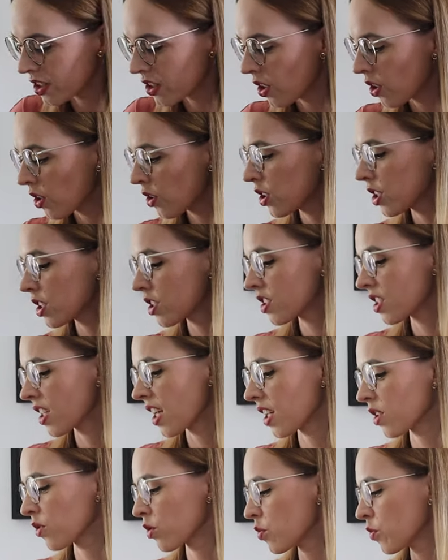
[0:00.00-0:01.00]
to jeszcze
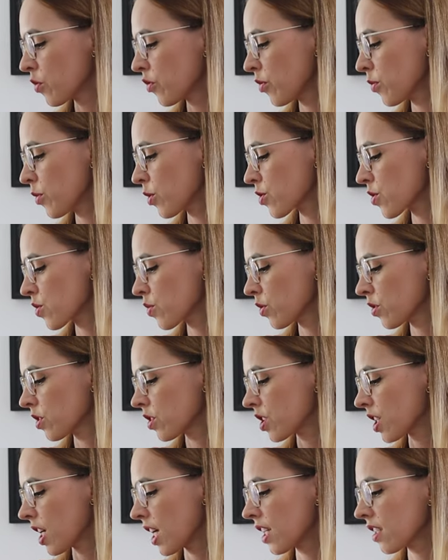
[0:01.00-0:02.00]
jak już mówimy o
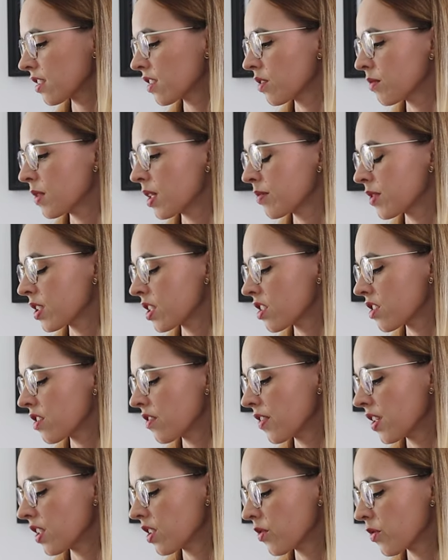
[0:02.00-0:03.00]
słodyczach, to mam też
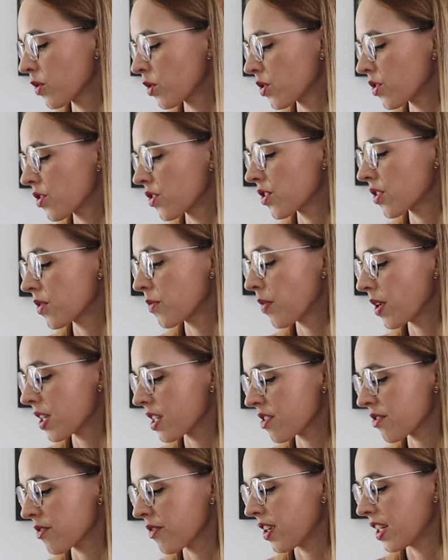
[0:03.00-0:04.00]
dwie nowości
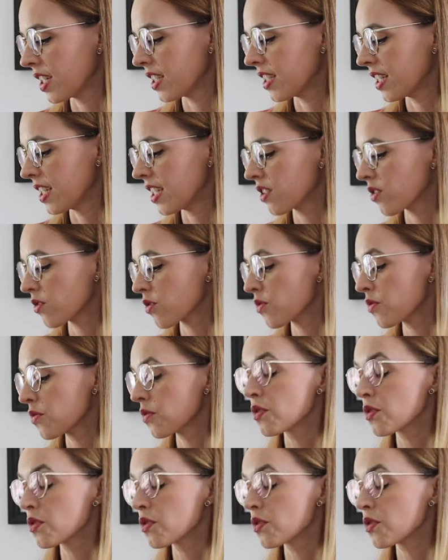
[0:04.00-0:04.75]
bardzo fajne. To są